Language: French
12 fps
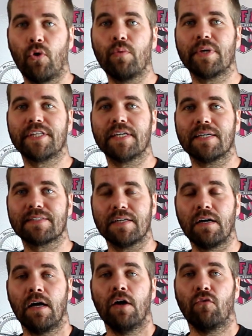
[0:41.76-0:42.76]
Pour remédier à
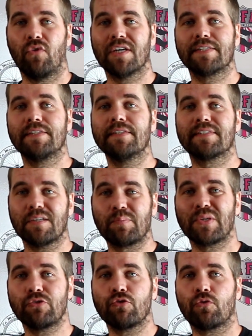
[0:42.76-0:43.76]
ça, voici 5
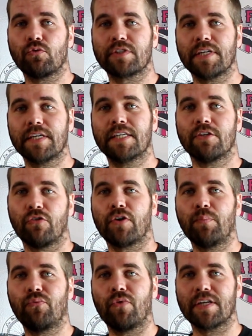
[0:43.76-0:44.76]
précieux conseils qui
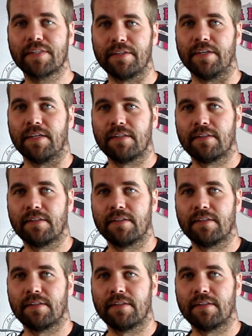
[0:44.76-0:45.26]
devraient pouvoir t'aider.